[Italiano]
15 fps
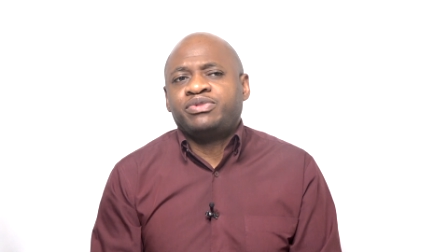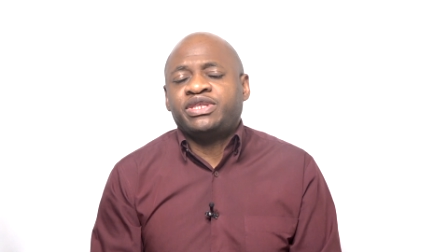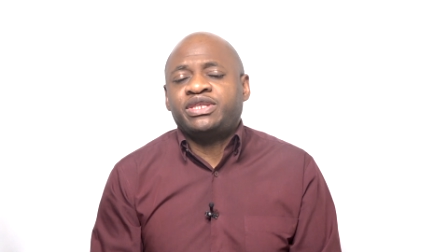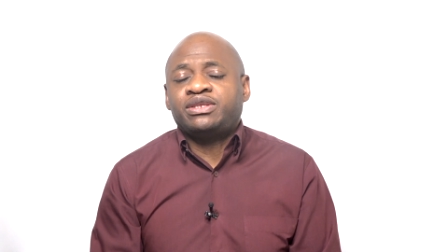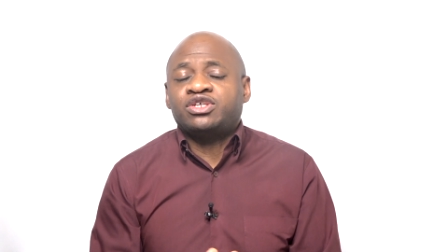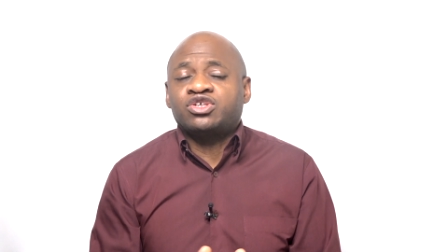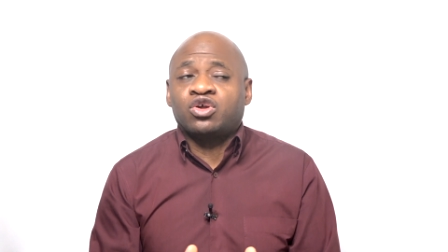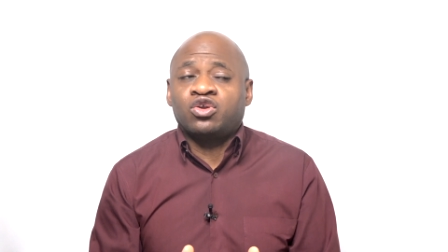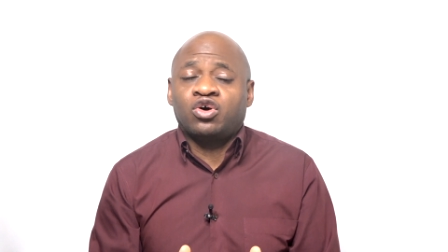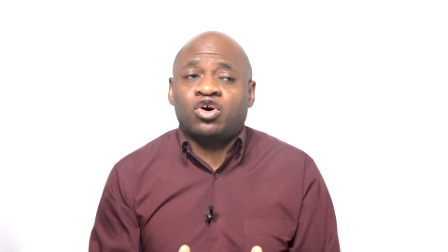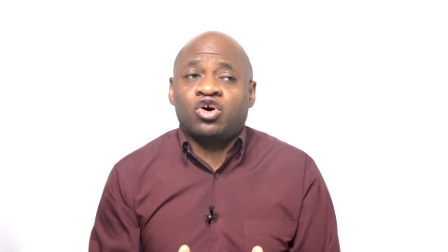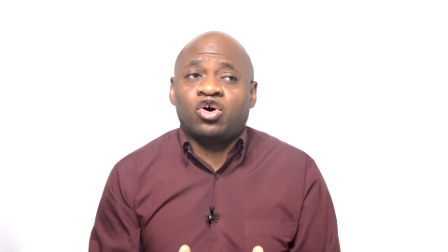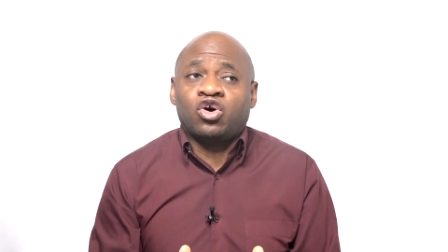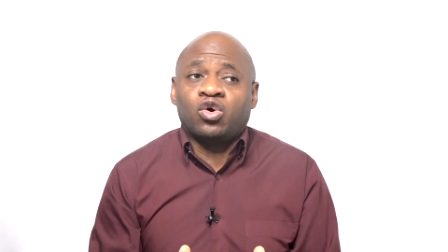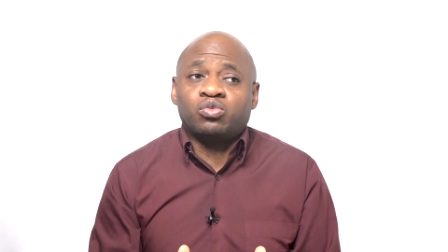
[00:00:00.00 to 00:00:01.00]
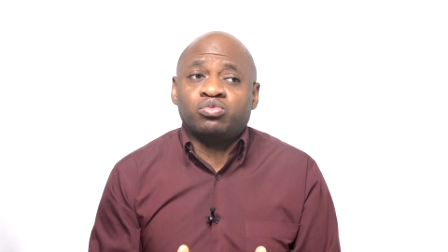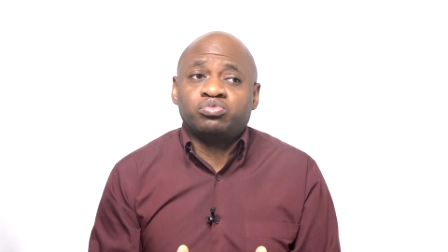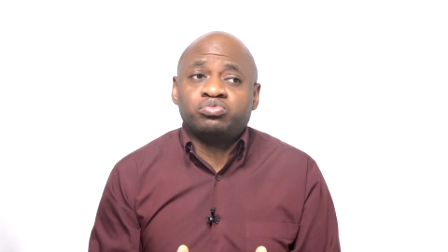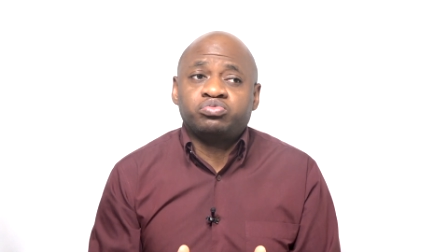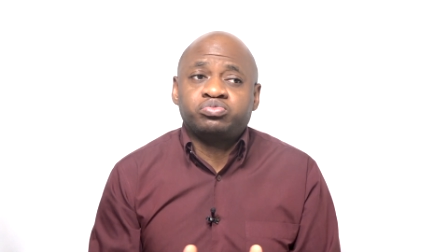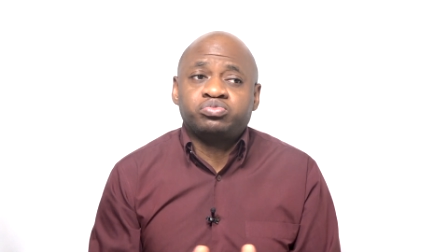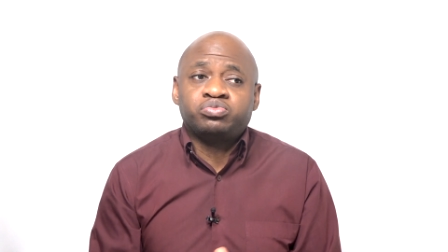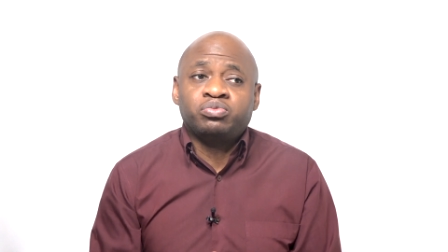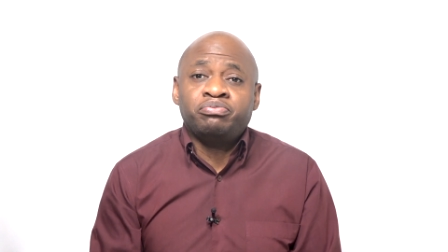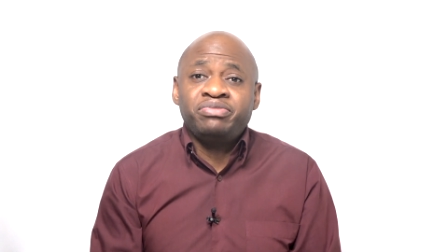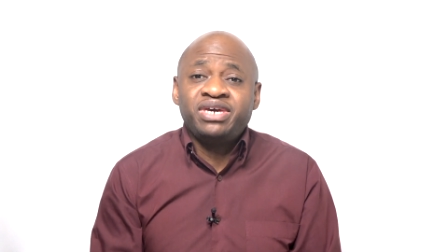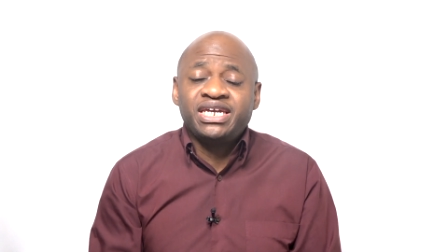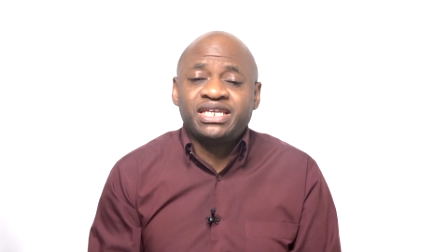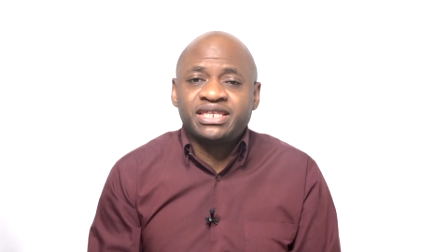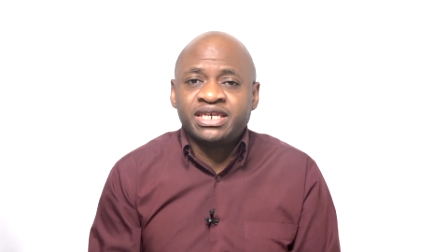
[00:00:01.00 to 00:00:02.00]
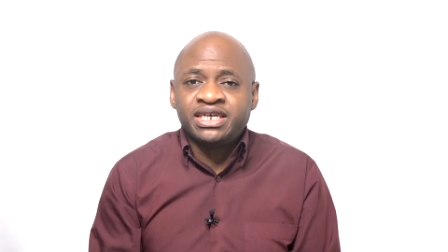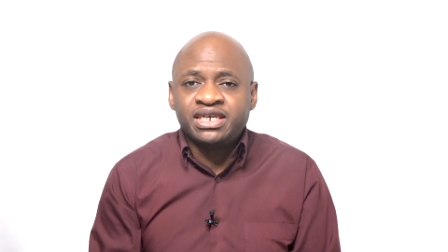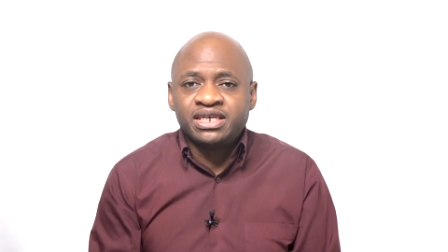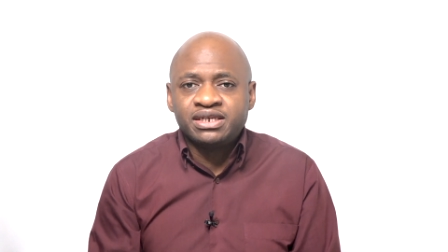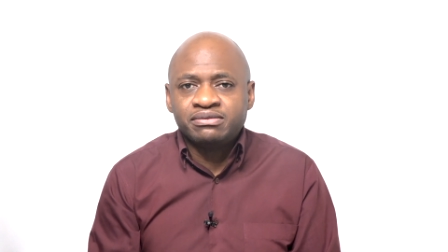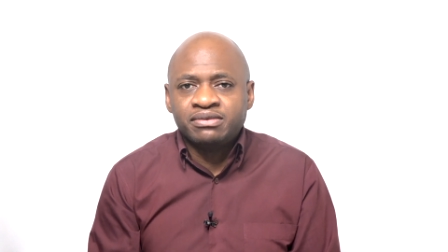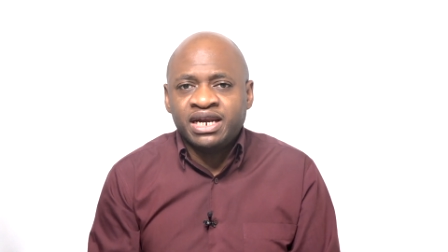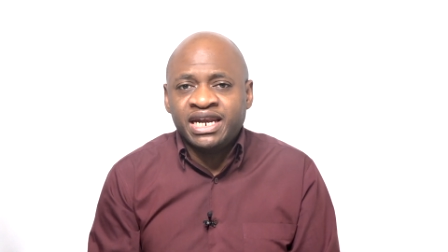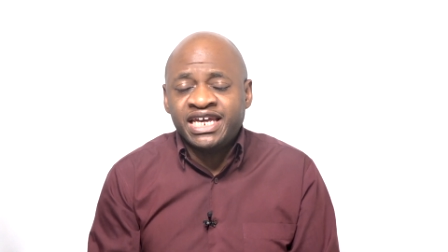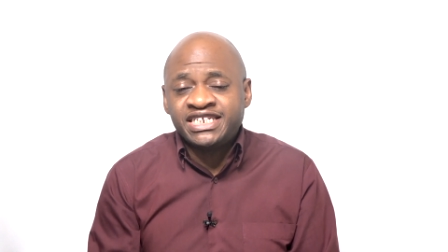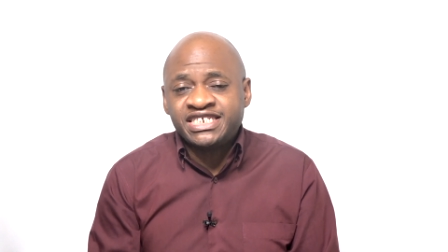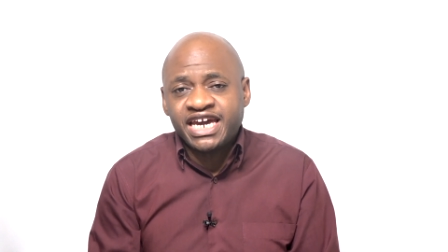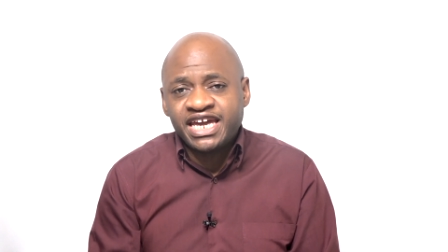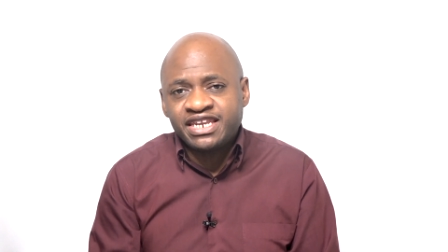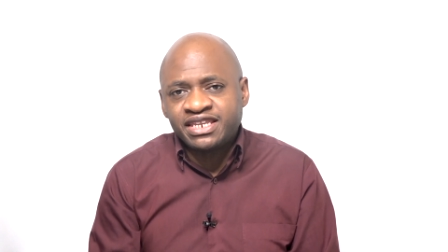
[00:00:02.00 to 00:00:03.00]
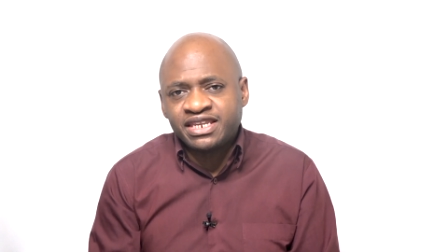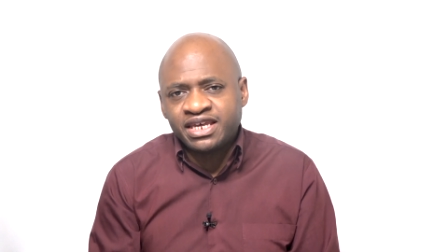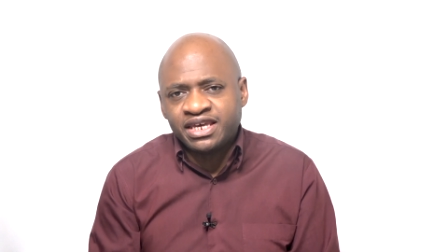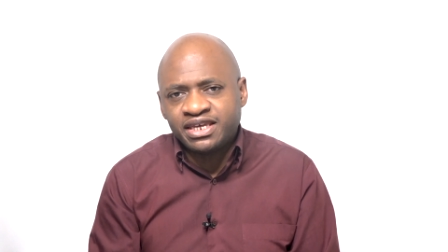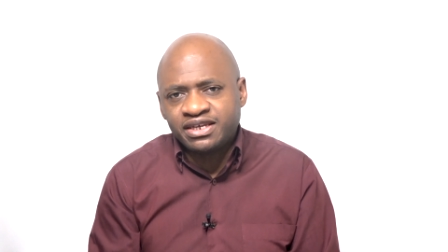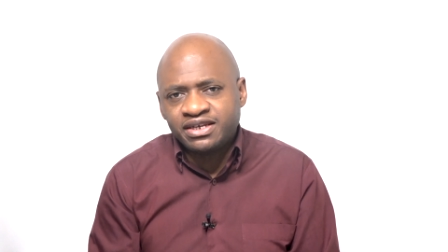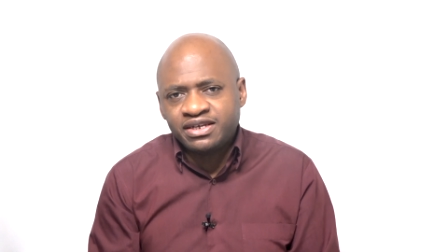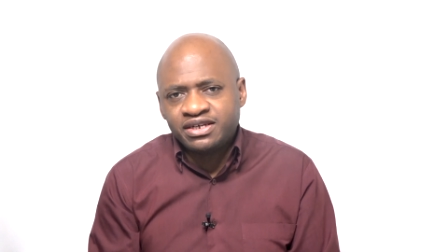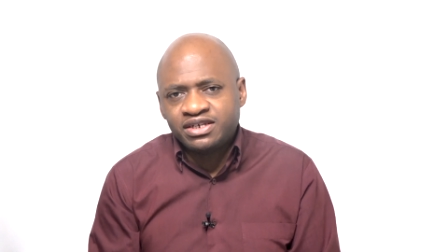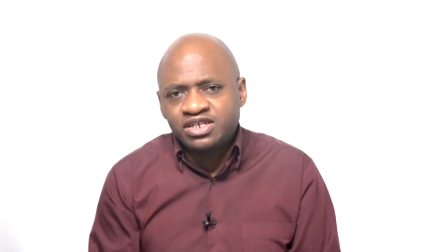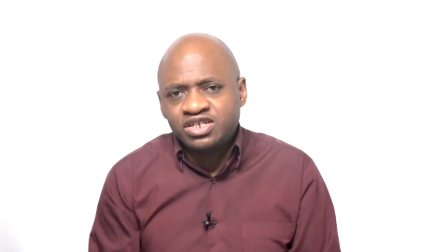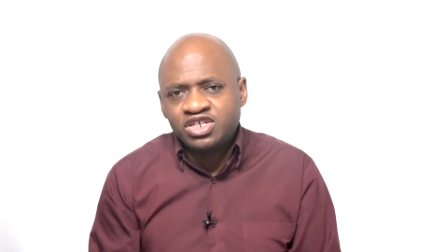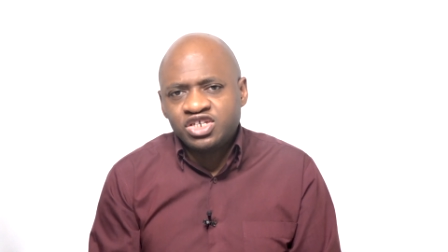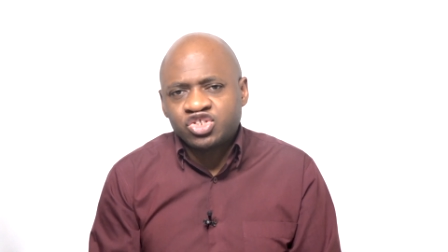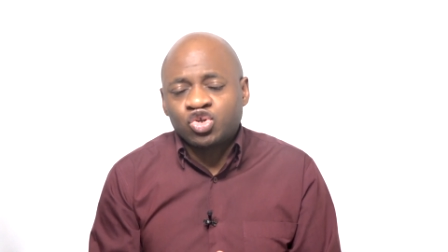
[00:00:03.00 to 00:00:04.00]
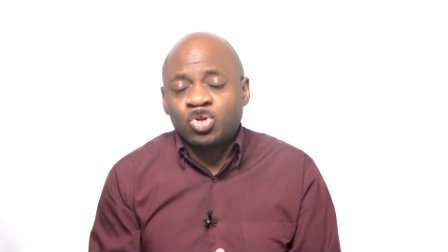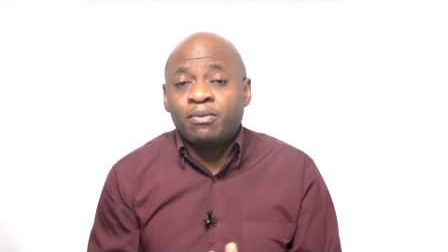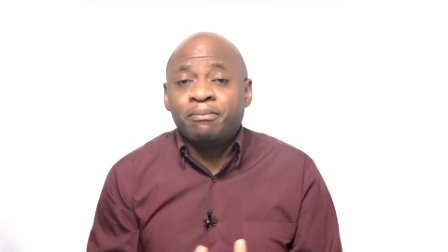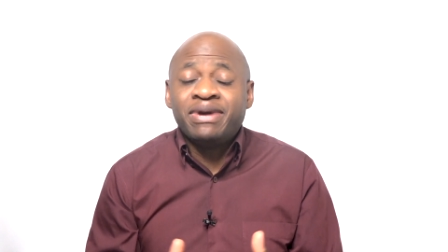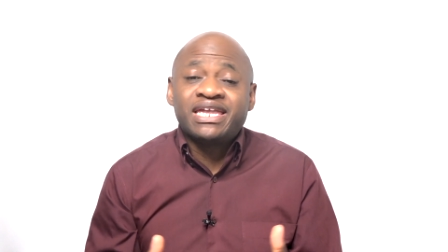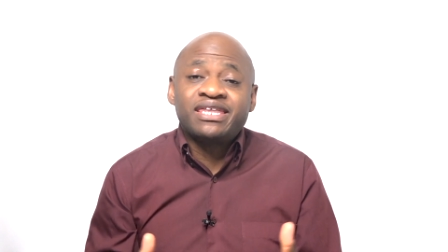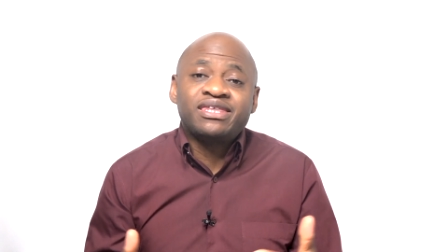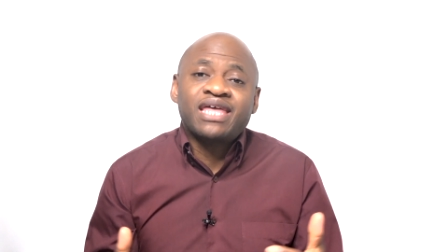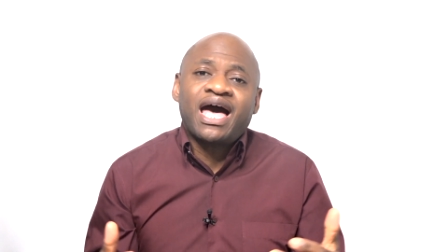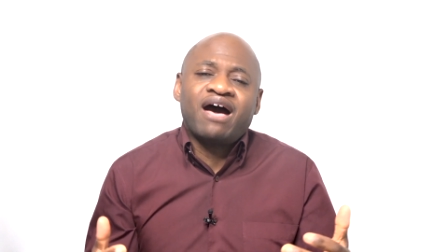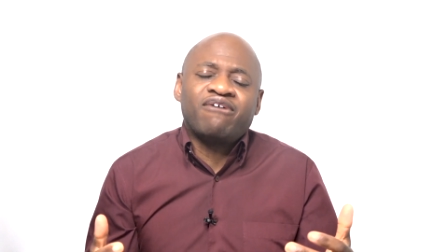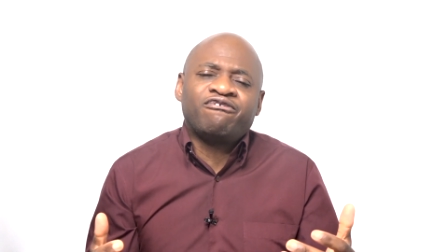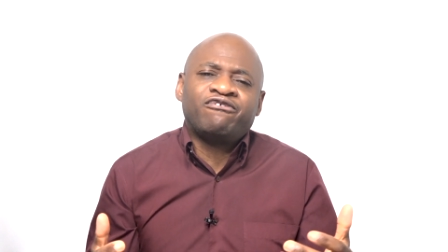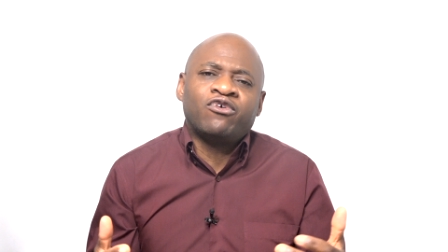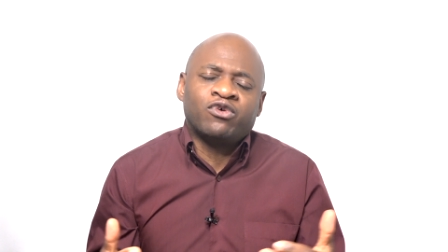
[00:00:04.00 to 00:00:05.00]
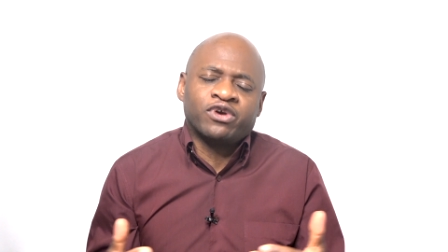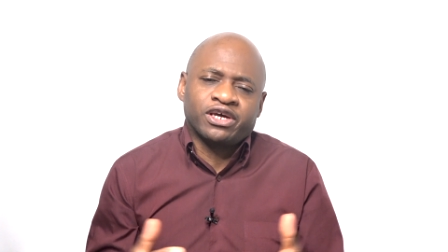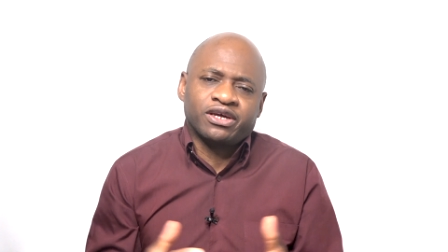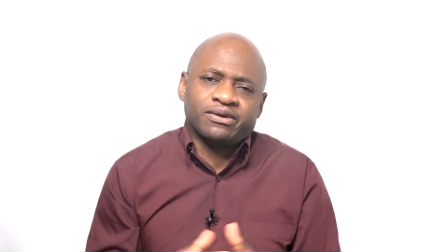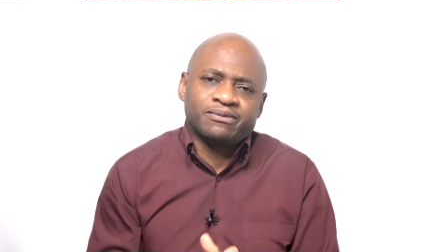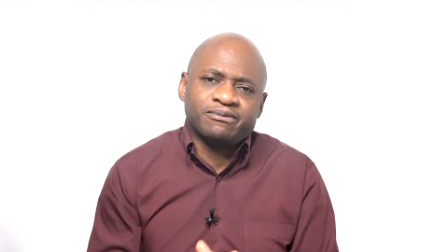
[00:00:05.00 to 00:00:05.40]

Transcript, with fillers: sono miti, leggende, sono metafore.